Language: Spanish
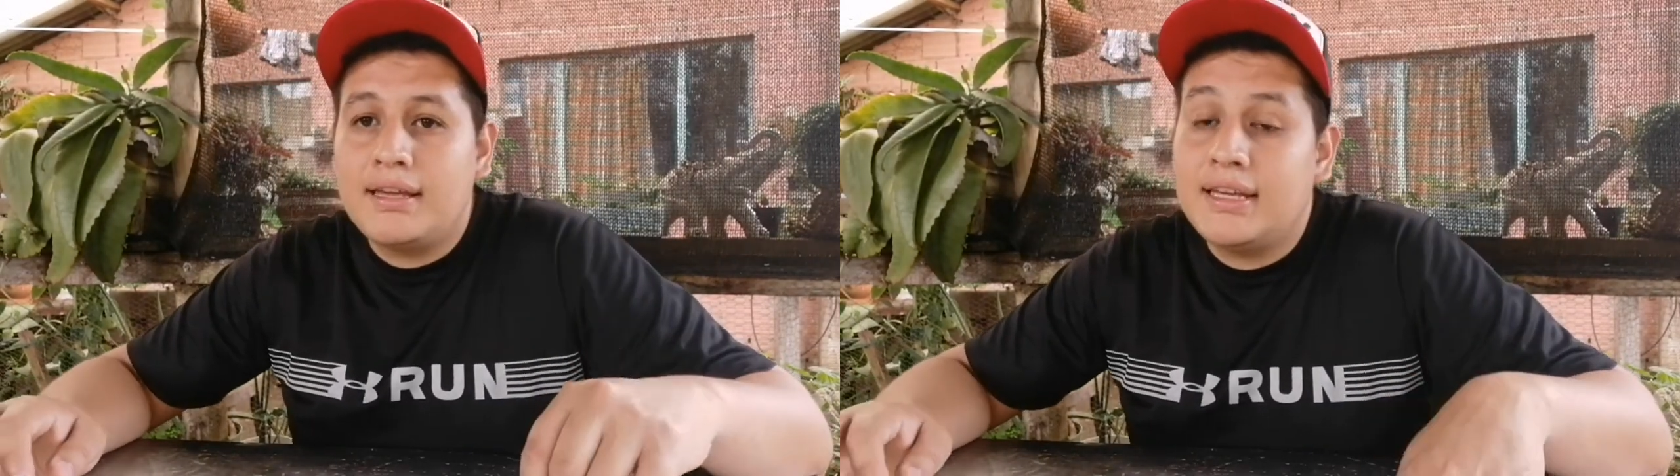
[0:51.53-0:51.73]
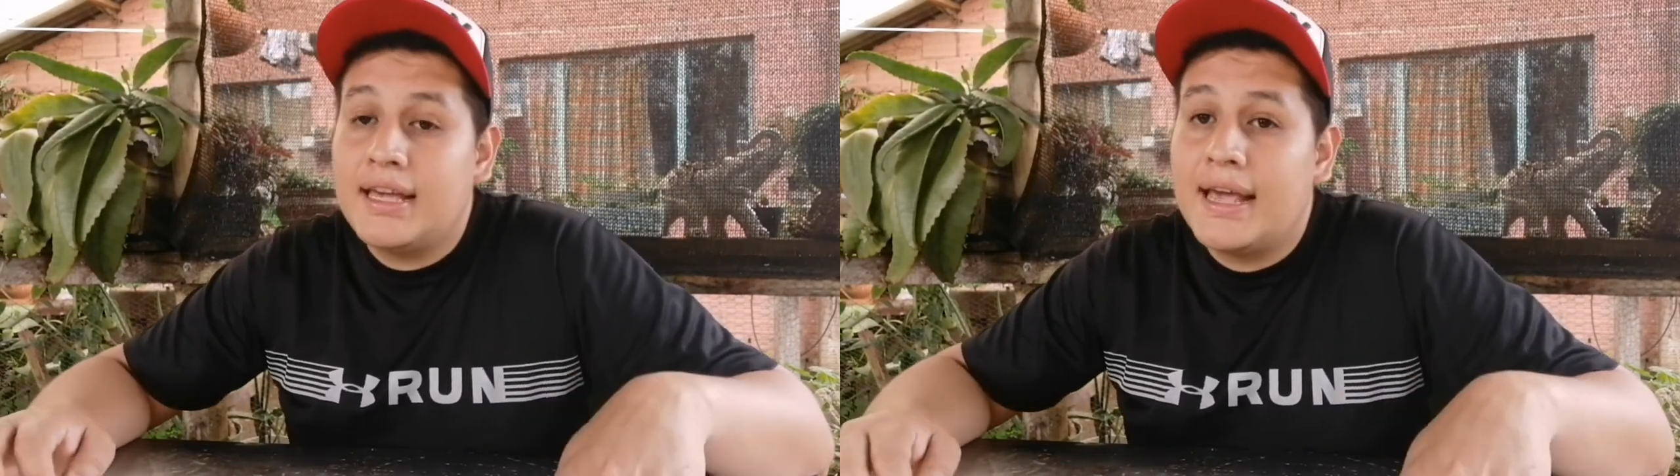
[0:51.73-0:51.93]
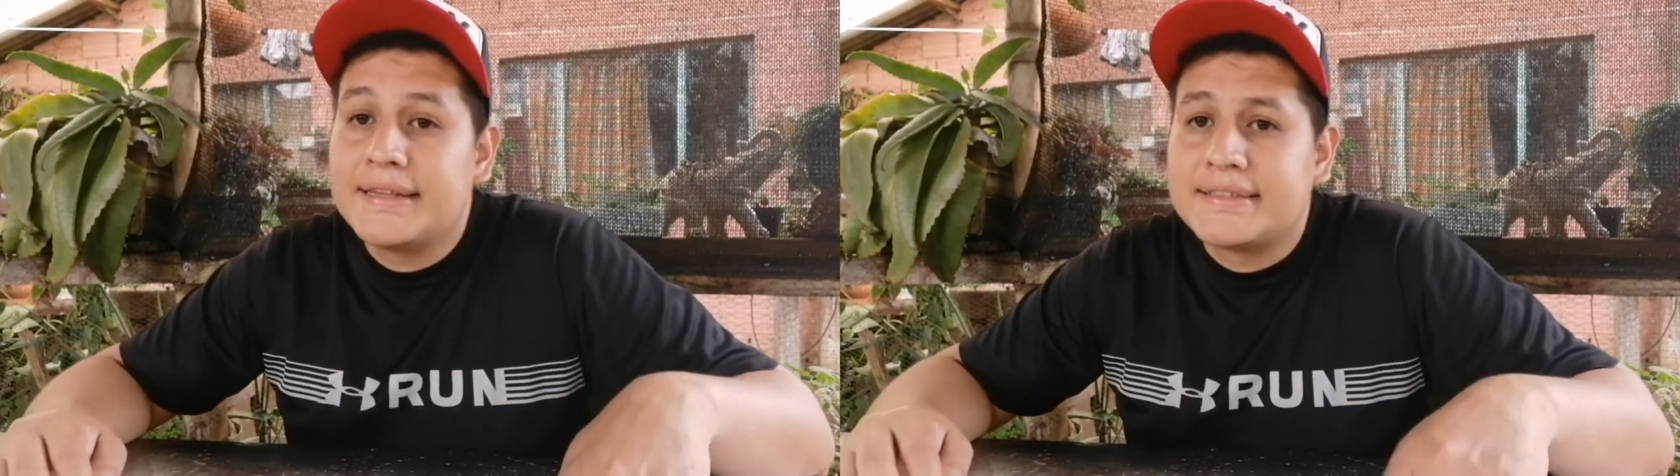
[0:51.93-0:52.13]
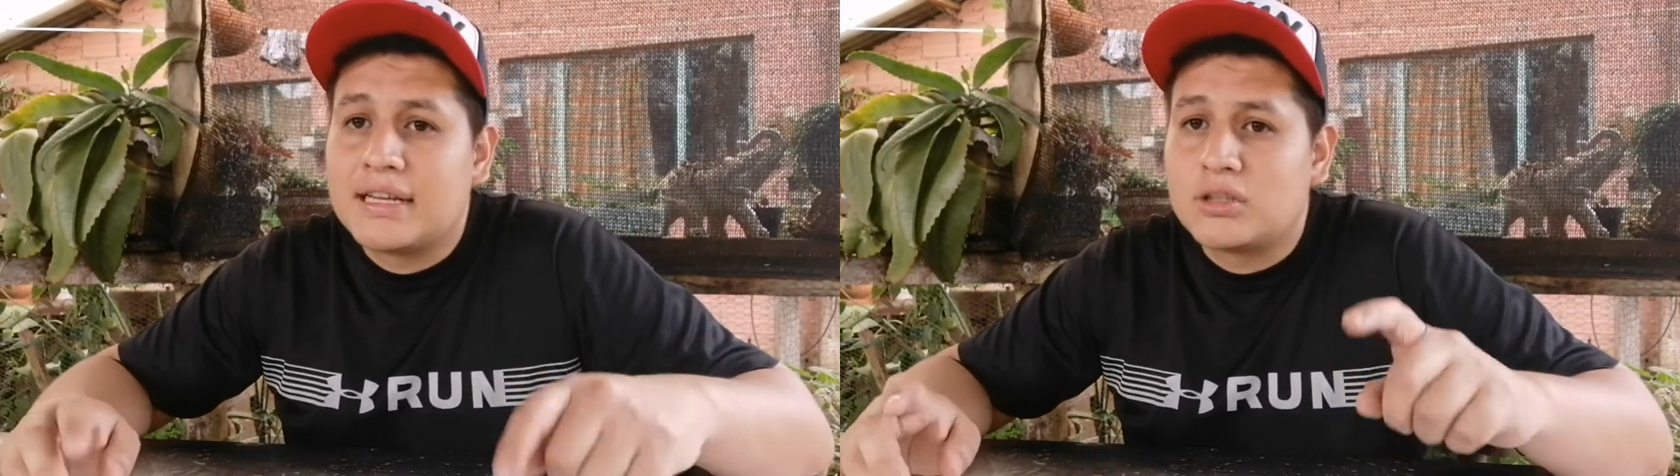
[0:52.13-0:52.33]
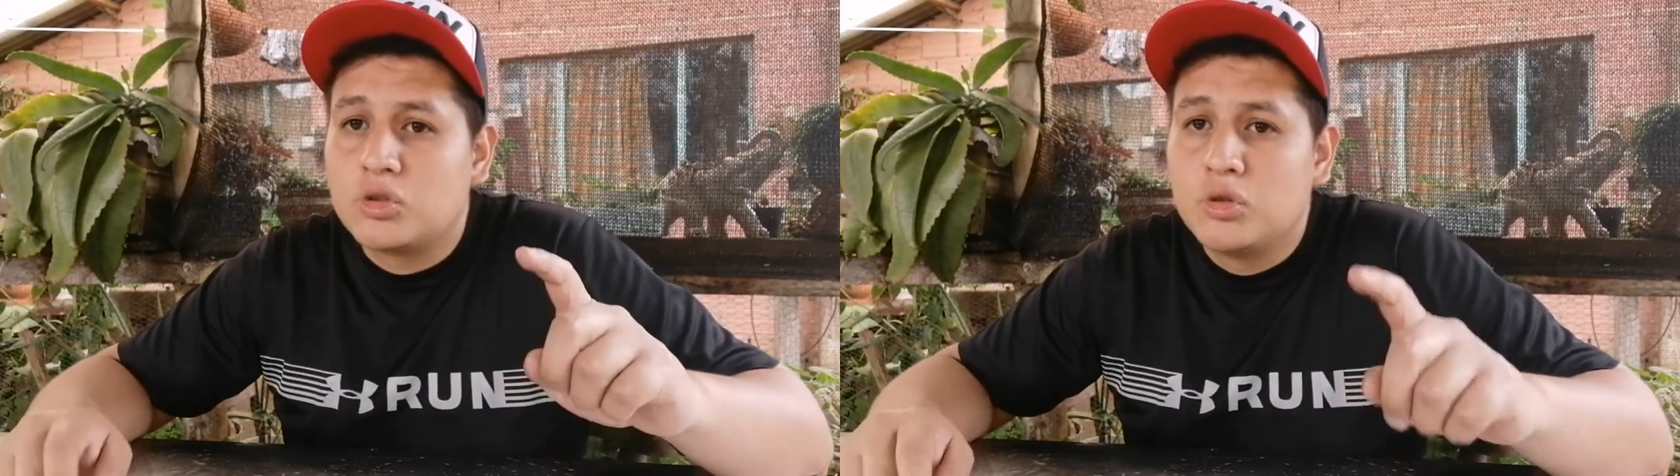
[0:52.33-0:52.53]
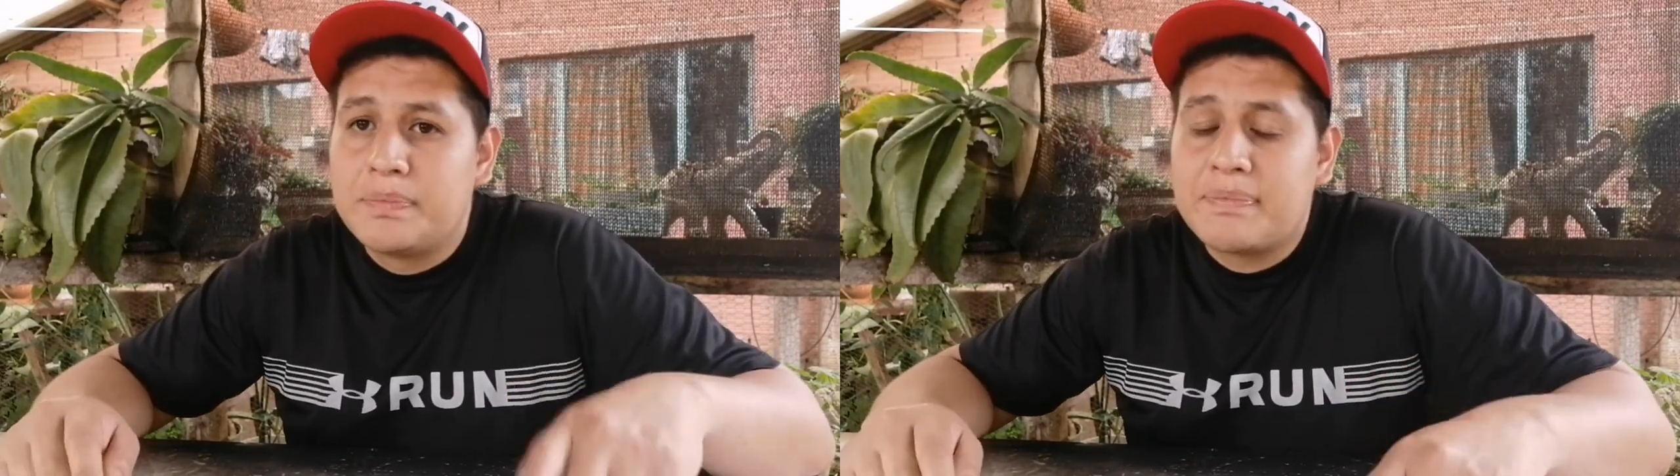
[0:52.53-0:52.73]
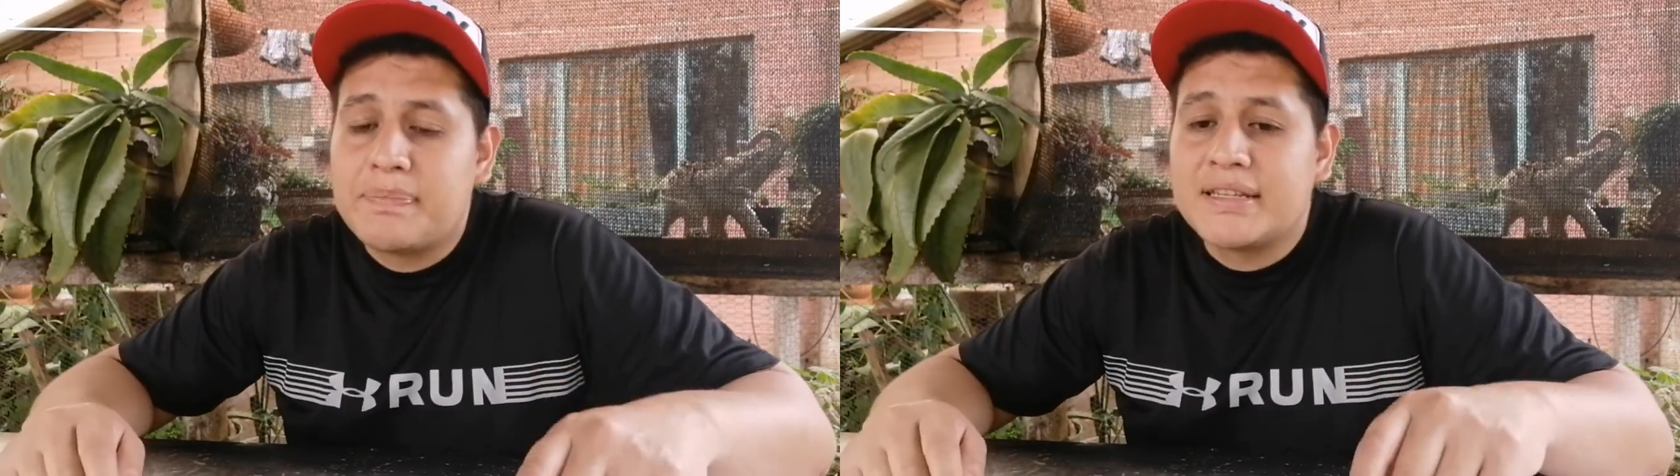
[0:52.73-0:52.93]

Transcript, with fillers: y está súper